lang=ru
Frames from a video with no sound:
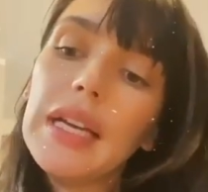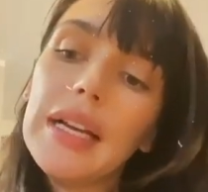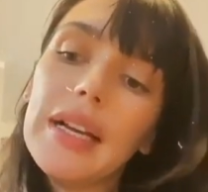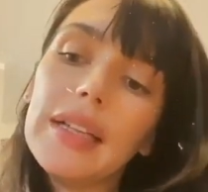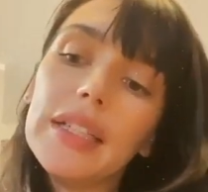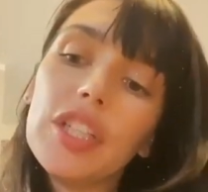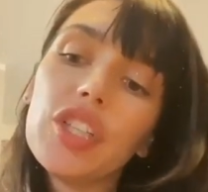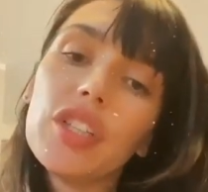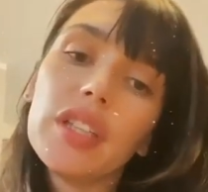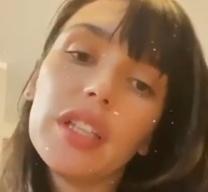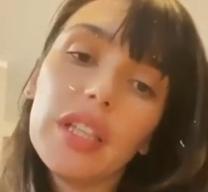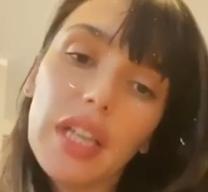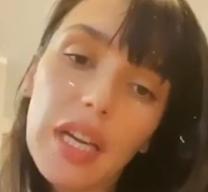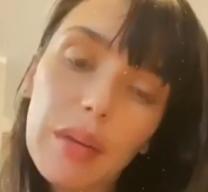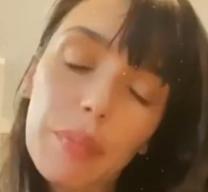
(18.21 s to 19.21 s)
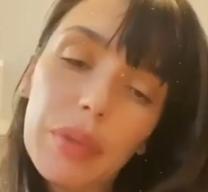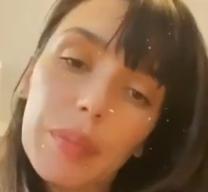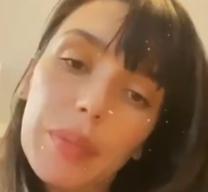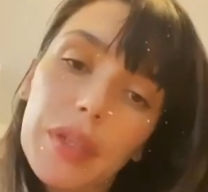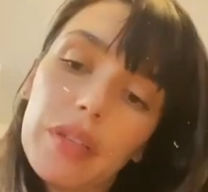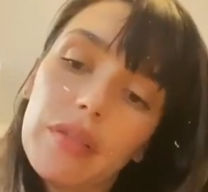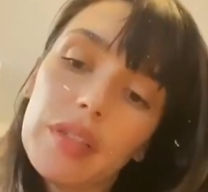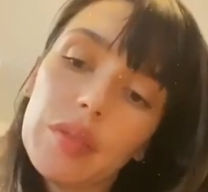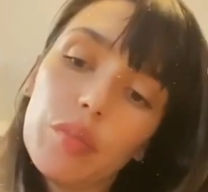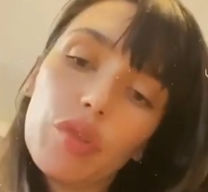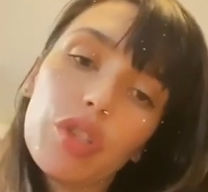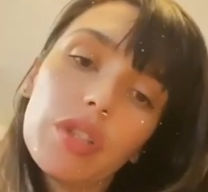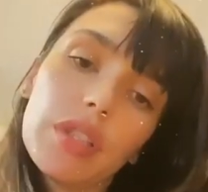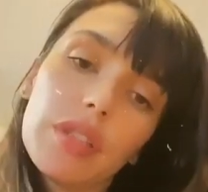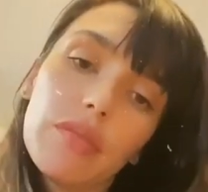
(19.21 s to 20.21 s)
лично я при первой
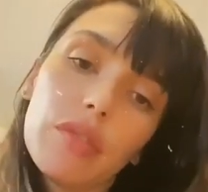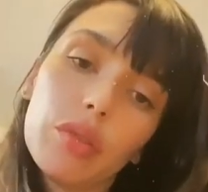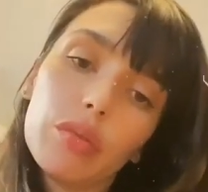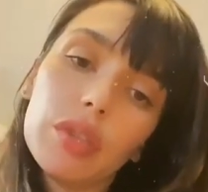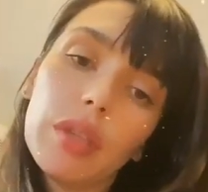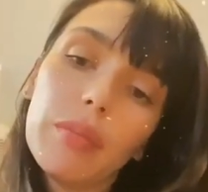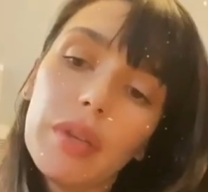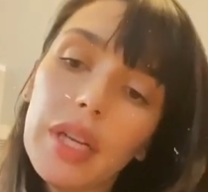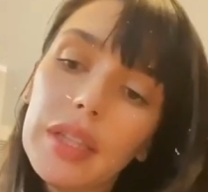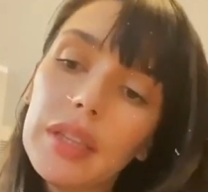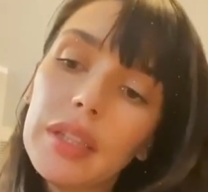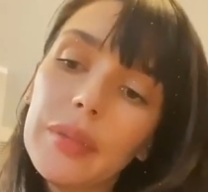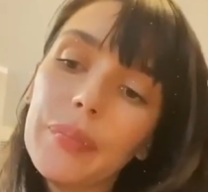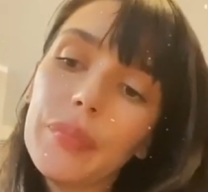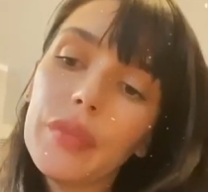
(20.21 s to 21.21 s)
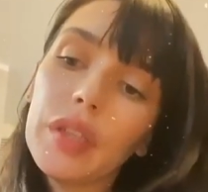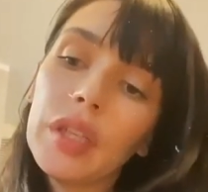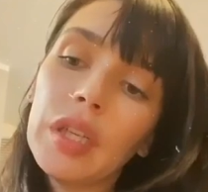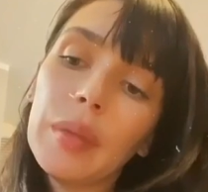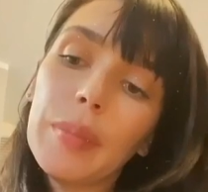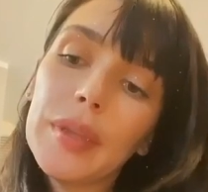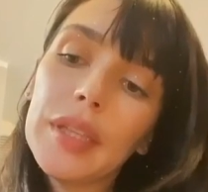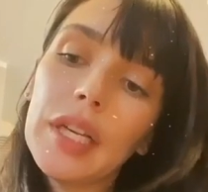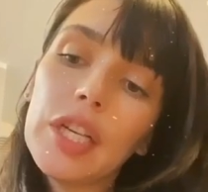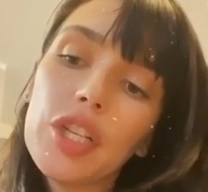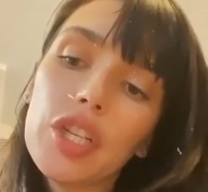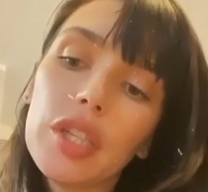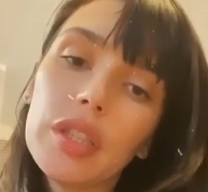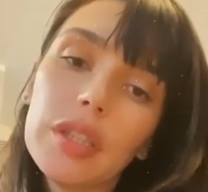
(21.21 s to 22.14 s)
возможности вернусь обратно, э, подальше от